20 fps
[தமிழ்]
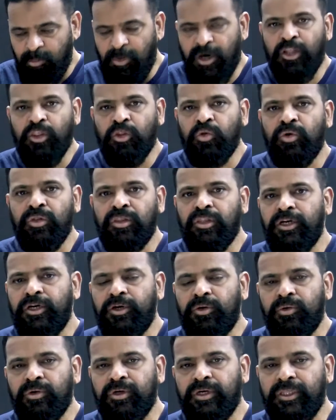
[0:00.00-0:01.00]
மருத்துவத்தை
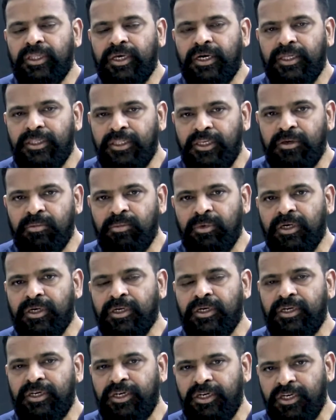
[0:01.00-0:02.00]
நோக்கி தான்
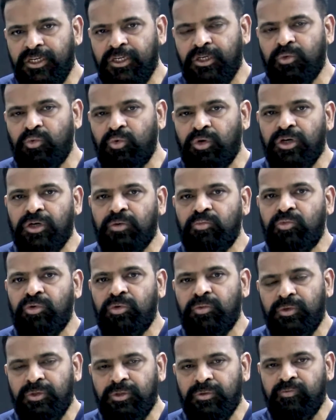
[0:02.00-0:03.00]
அதிகமாக இன்றைக்கு உலகம்
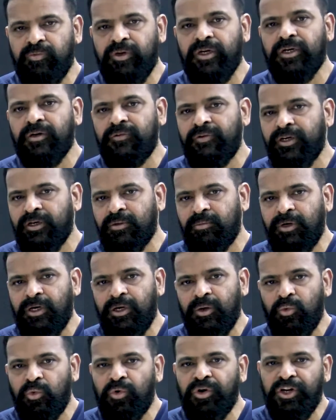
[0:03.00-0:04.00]
முழுவதும் வேக
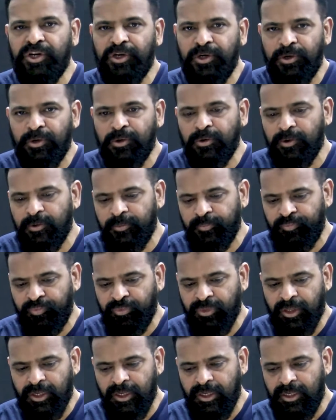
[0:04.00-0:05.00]
வேகமாக ஓடிக்கிட்டு இருக்கோம்
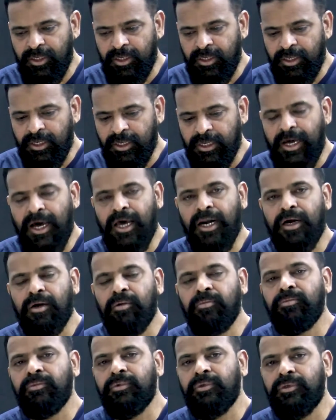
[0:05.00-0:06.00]

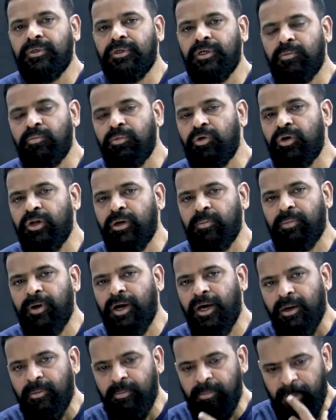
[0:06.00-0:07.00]
காரணம் நம்மளுடைய
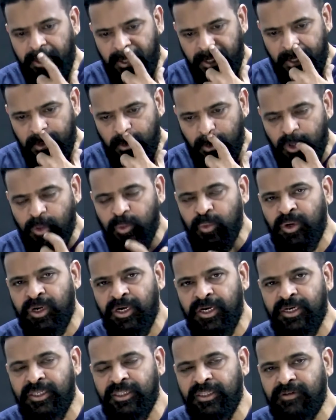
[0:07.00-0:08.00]
பாரம்பரிய
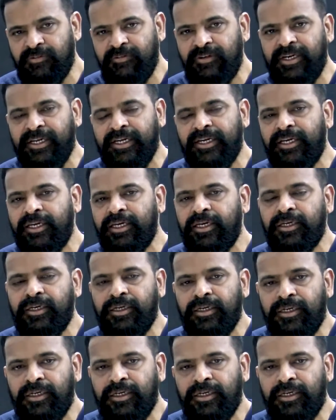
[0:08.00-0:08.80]
உணவுகளிலிருந்து விலகி